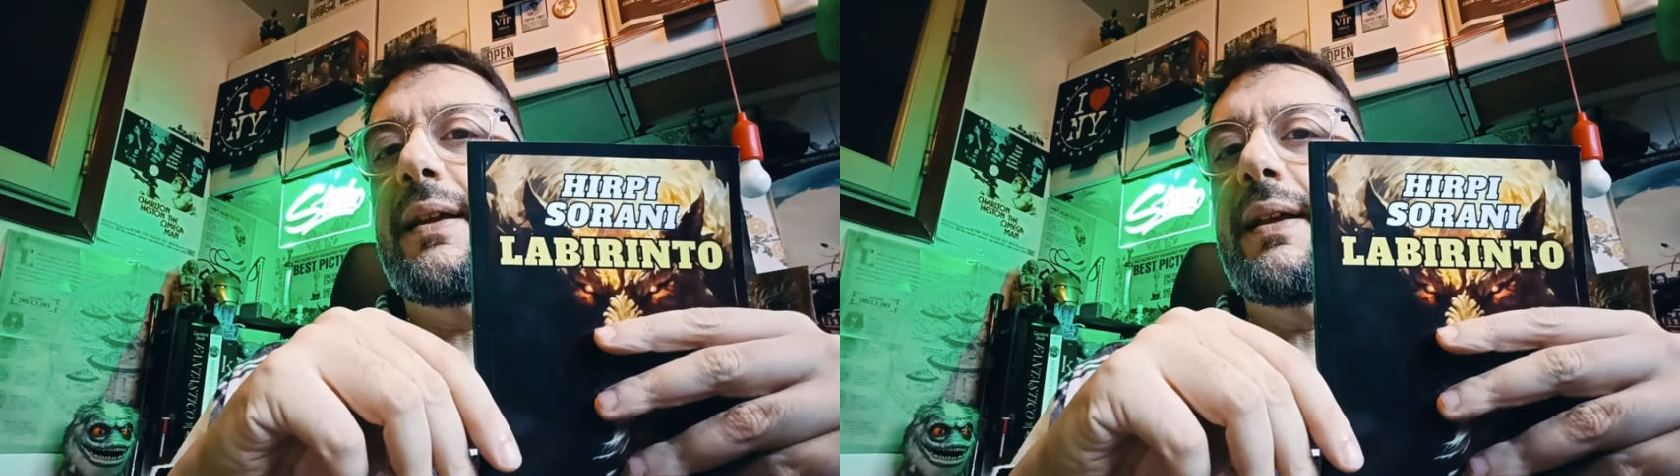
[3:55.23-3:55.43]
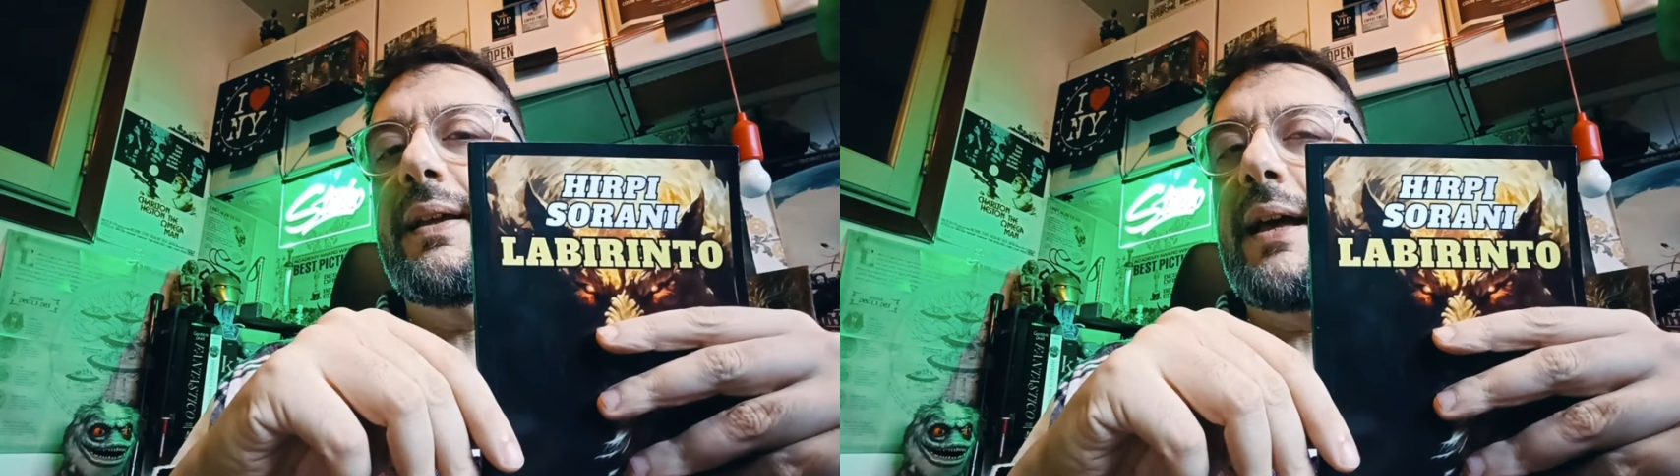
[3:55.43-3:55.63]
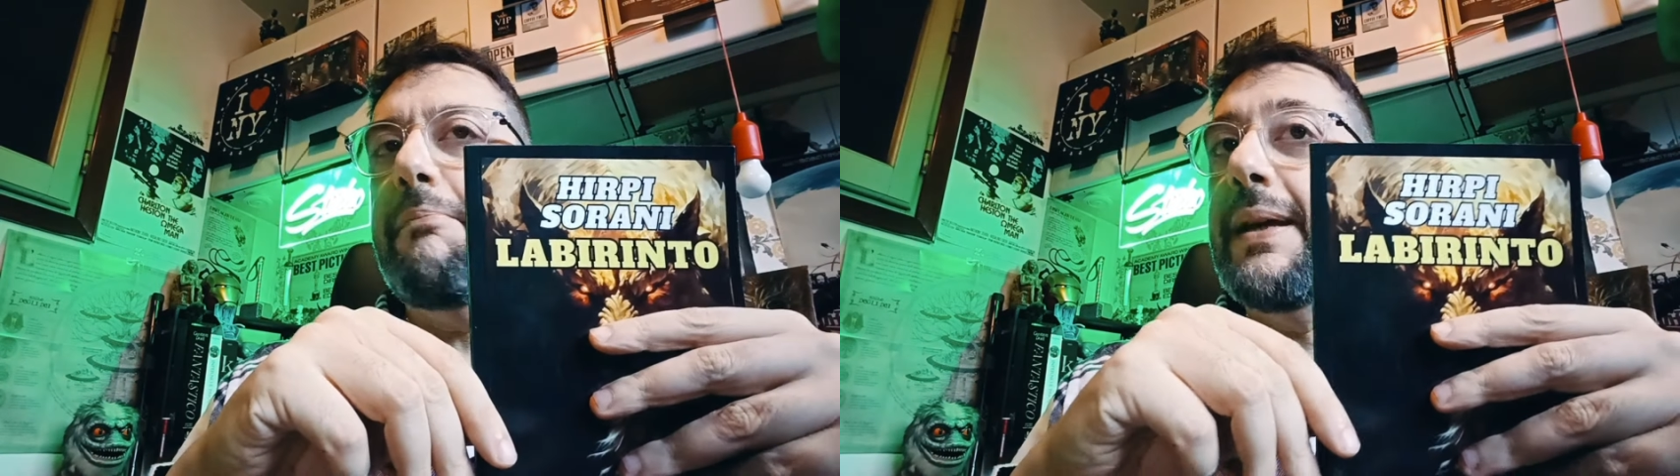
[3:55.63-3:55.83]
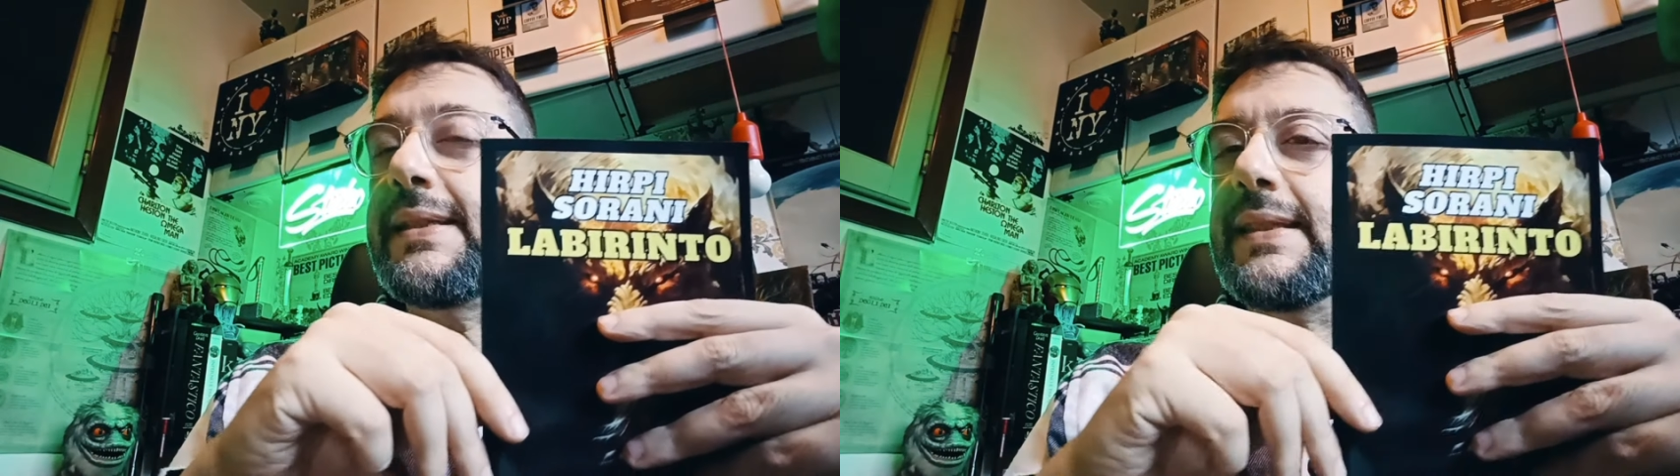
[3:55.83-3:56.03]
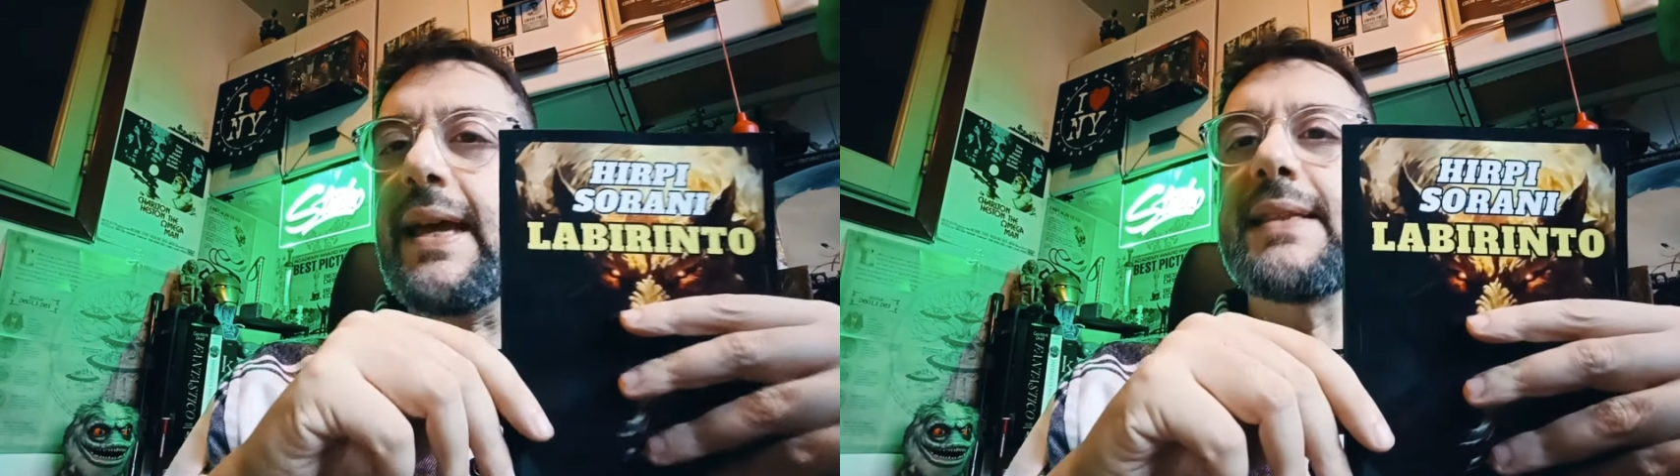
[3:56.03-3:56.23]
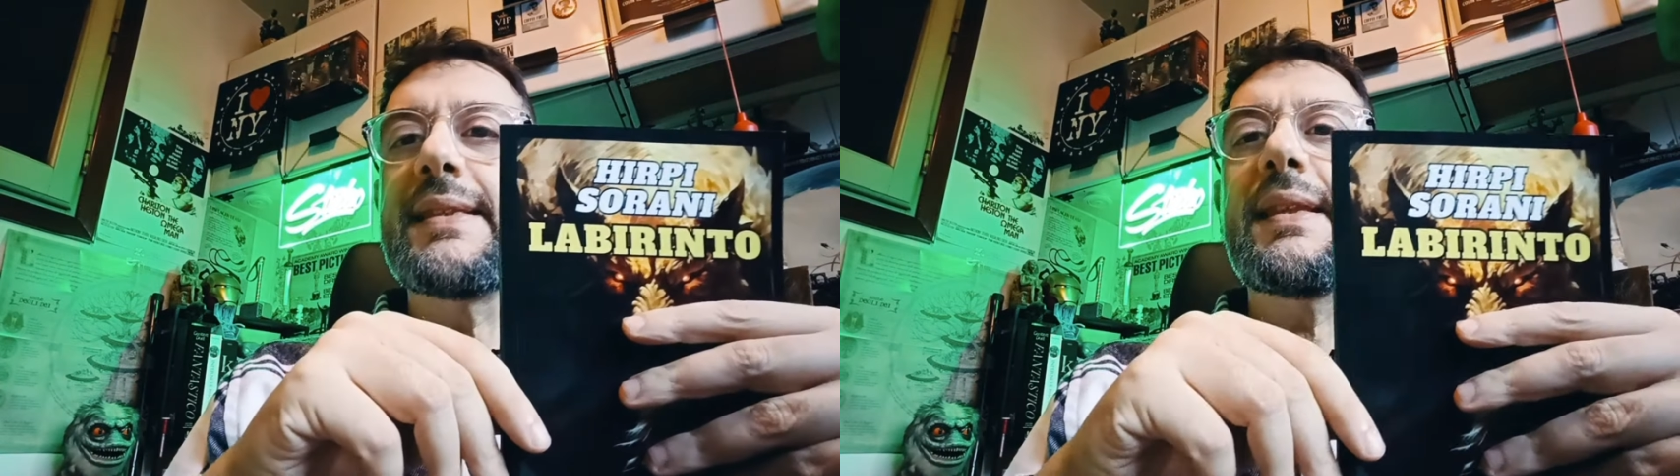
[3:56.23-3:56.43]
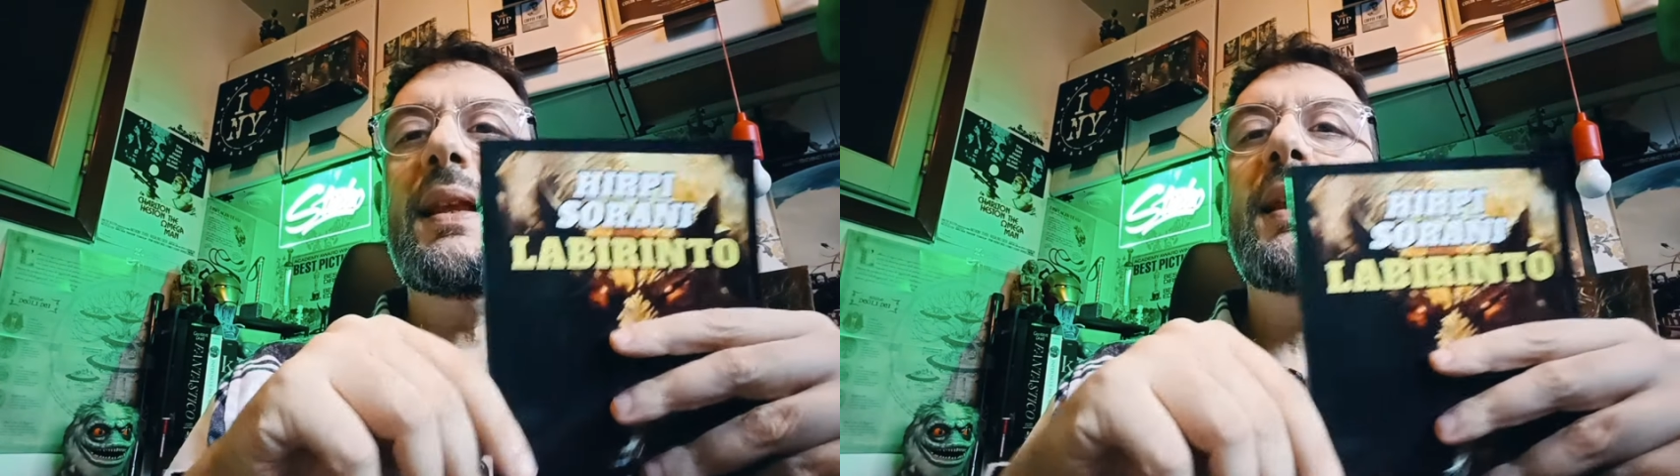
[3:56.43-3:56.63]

abbastanza da